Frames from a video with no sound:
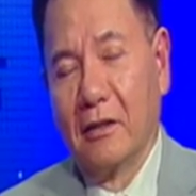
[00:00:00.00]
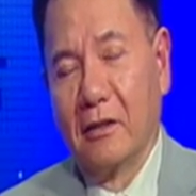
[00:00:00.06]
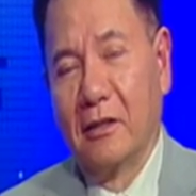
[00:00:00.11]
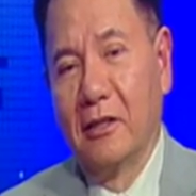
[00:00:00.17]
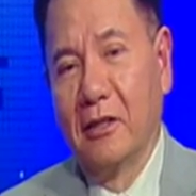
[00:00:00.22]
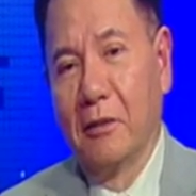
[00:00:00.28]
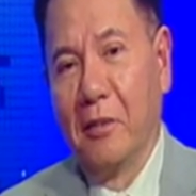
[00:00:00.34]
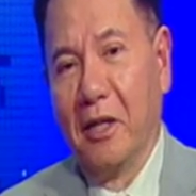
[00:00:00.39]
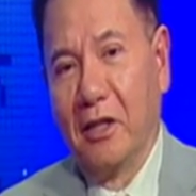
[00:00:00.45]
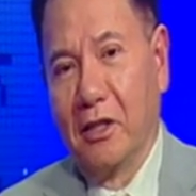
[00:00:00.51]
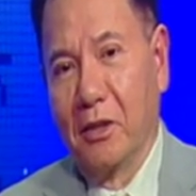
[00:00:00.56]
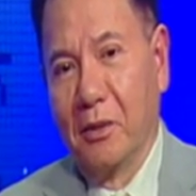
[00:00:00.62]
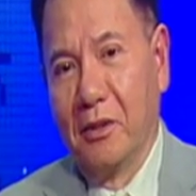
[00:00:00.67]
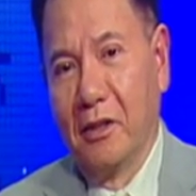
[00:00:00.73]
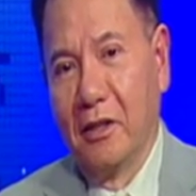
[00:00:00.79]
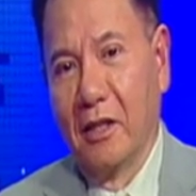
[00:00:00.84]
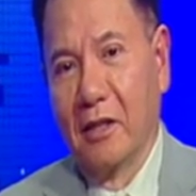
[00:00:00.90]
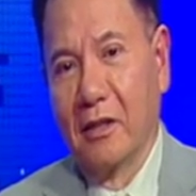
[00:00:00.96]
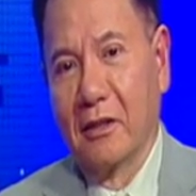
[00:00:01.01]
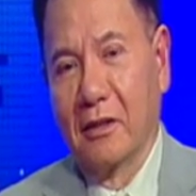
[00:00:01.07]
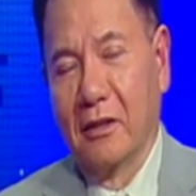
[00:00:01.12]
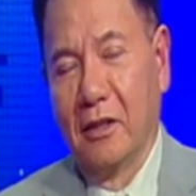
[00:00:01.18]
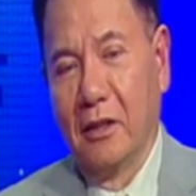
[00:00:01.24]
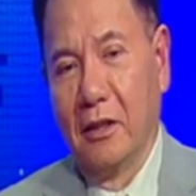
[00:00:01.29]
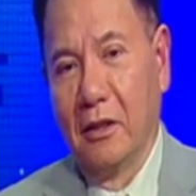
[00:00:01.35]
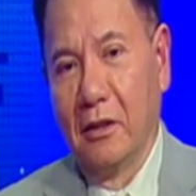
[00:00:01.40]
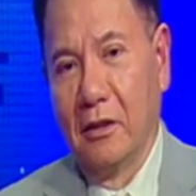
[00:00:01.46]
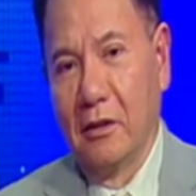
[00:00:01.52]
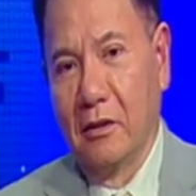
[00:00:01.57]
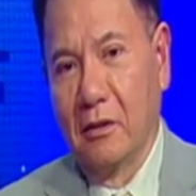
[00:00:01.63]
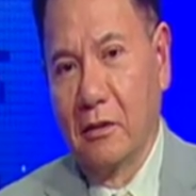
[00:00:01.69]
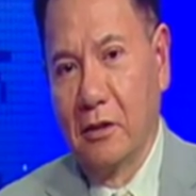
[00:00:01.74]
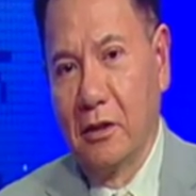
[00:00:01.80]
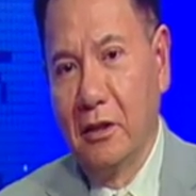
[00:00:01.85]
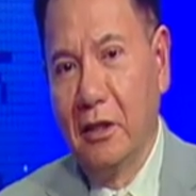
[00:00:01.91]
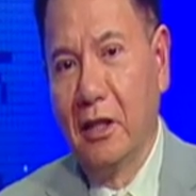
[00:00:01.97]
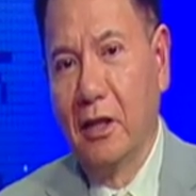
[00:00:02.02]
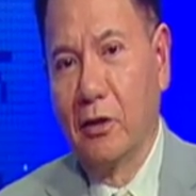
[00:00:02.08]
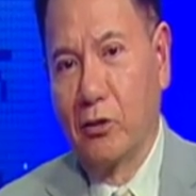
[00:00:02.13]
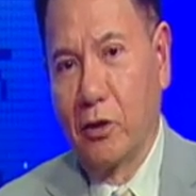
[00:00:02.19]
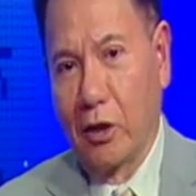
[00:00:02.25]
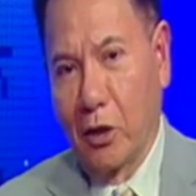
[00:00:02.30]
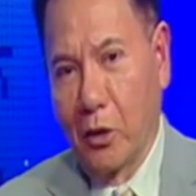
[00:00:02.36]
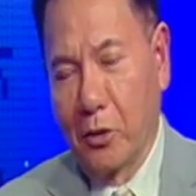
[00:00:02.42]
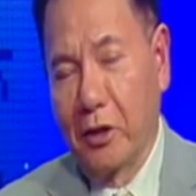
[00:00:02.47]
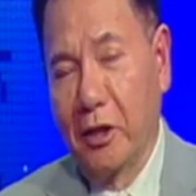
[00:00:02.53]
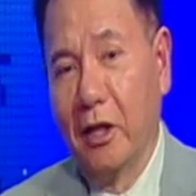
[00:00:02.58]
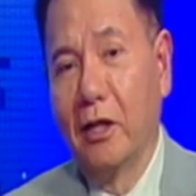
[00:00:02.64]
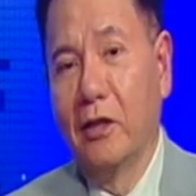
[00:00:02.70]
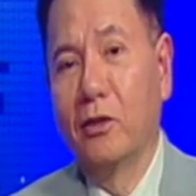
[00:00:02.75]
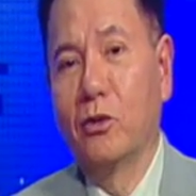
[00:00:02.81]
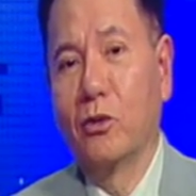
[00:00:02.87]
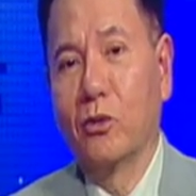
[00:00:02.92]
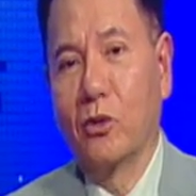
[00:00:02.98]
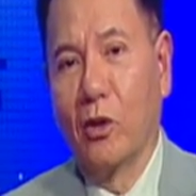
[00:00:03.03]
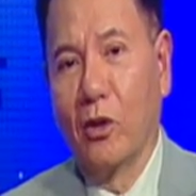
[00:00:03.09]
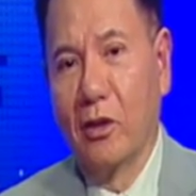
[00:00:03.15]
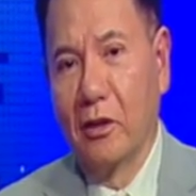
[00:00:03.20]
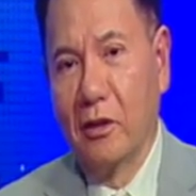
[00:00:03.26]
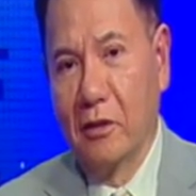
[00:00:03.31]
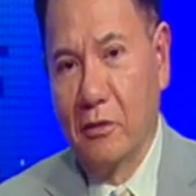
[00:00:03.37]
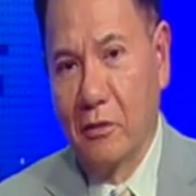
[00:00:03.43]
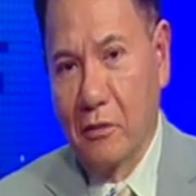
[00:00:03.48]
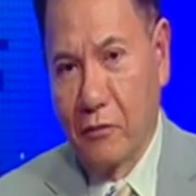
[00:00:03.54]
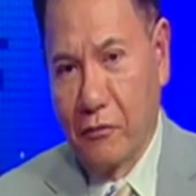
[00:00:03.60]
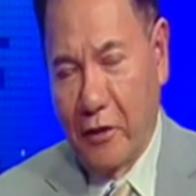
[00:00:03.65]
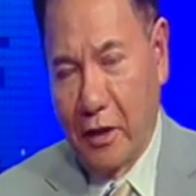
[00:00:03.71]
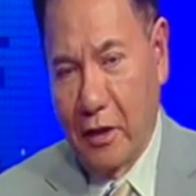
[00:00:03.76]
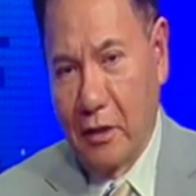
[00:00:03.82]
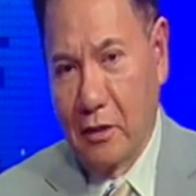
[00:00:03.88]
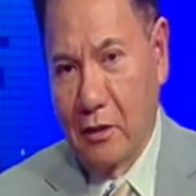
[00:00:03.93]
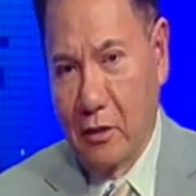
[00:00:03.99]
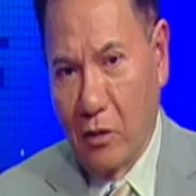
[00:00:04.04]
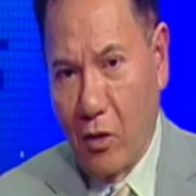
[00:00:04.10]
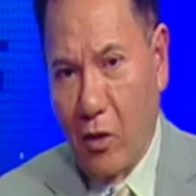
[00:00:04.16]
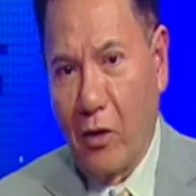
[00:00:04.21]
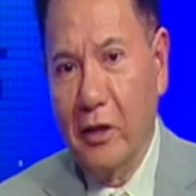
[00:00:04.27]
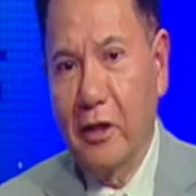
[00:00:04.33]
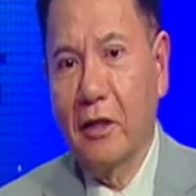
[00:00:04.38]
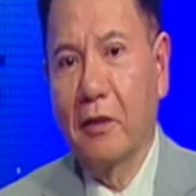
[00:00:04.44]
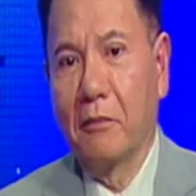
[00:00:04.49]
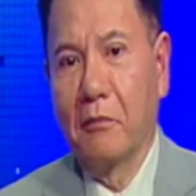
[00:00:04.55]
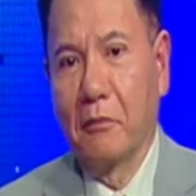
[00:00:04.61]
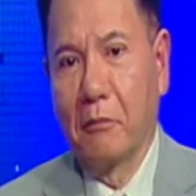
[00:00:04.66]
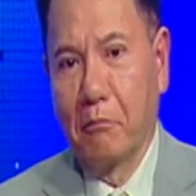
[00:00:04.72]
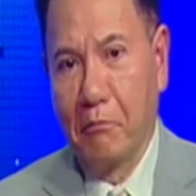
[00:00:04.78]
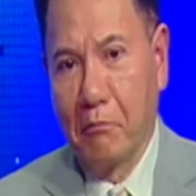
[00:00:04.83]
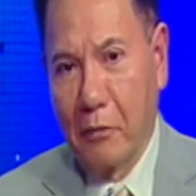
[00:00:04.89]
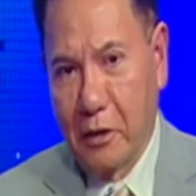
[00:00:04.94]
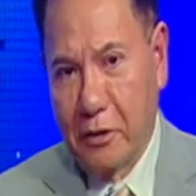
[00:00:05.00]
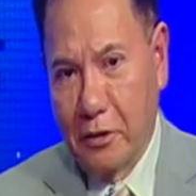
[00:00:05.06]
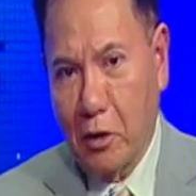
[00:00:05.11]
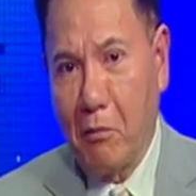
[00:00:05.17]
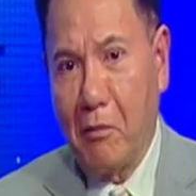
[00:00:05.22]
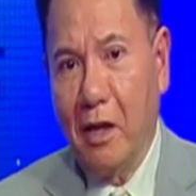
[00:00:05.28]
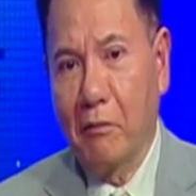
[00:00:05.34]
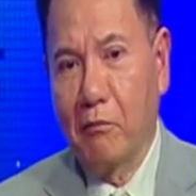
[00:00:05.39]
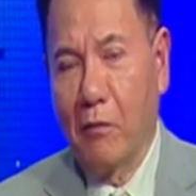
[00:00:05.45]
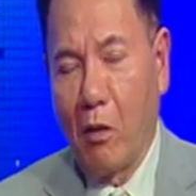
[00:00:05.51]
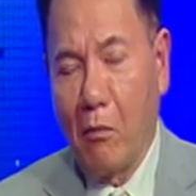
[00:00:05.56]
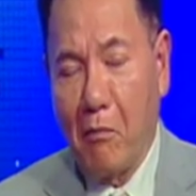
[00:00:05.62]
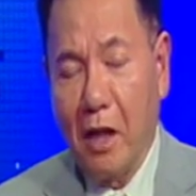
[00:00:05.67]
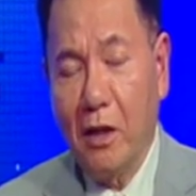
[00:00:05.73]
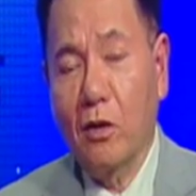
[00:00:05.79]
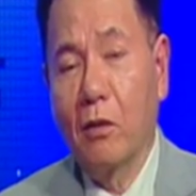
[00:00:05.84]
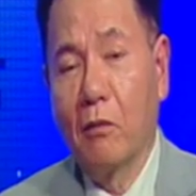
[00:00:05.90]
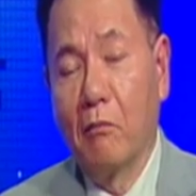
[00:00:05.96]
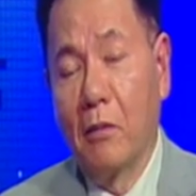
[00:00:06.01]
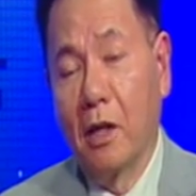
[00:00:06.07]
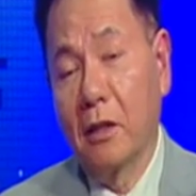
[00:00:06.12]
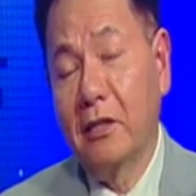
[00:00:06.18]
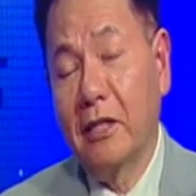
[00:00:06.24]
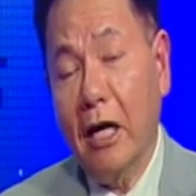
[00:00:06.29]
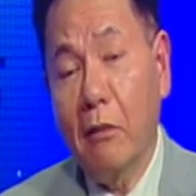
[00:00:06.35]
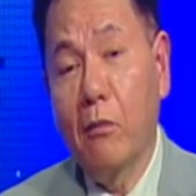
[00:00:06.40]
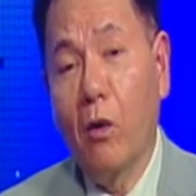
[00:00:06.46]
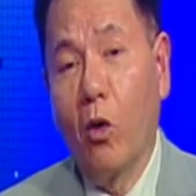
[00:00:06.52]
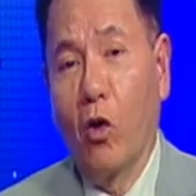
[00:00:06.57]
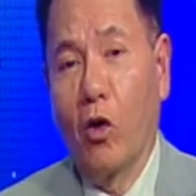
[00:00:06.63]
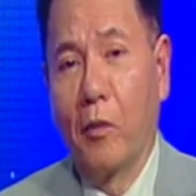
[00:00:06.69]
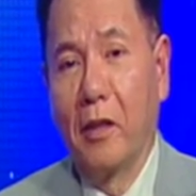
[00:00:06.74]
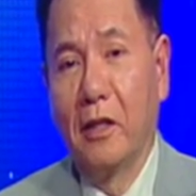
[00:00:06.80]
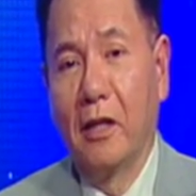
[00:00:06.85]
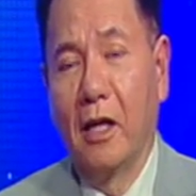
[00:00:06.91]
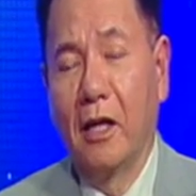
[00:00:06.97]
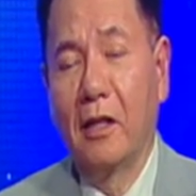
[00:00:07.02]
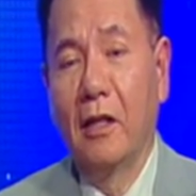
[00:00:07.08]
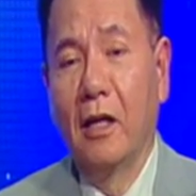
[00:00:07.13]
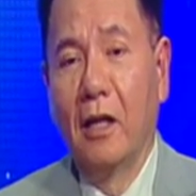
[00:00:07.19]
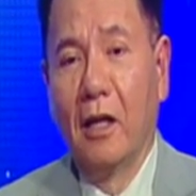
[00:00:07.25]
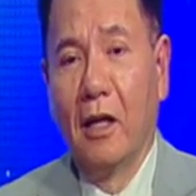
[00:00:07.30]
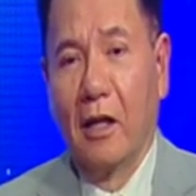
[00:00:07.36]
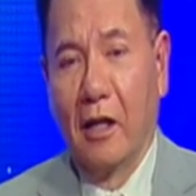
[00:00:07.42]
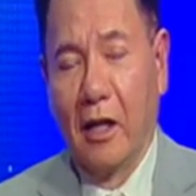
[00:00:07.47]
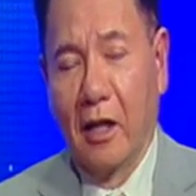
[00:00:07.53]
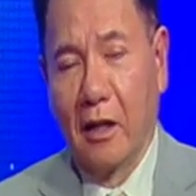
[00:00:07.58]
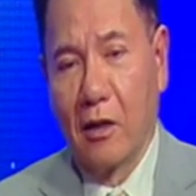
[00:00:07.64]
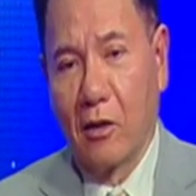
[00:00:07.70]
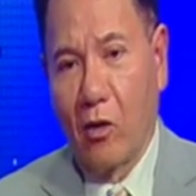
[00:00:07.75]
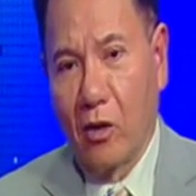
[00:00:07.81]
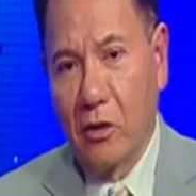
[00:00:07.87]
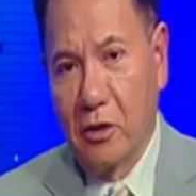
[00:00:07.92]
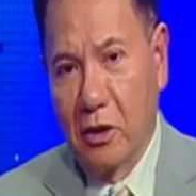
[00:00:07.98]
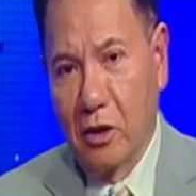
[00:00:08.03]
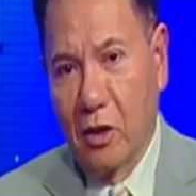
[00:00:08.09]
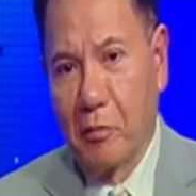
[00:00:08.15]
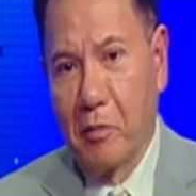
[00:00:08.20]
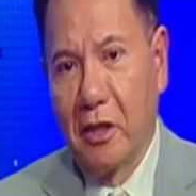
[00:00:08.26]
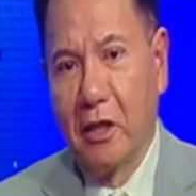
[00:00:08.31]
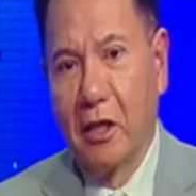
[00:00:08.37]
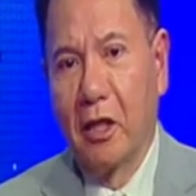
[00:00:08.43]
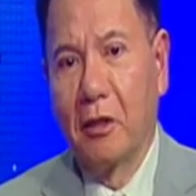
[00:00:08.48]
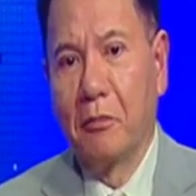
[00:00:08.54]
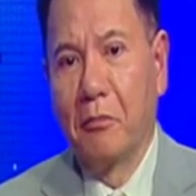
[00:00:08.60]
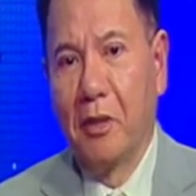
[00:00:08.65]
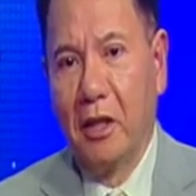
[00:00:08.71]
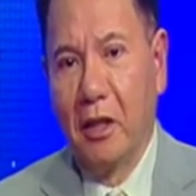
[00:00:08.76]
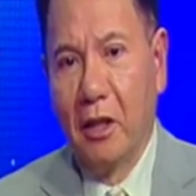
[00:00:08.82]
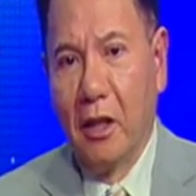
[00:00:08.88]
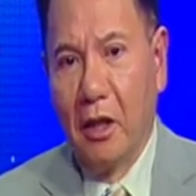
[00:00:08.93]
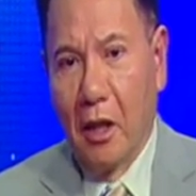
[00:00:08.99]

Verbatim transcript: chữa bệnh tiểu đường thì dĩ nhiên chuyện đầu tiên chúng tôi phải ngó thì trong mắt màu mắt giác ngộ của bệnh nhân để coi chừng bệnh nhân bị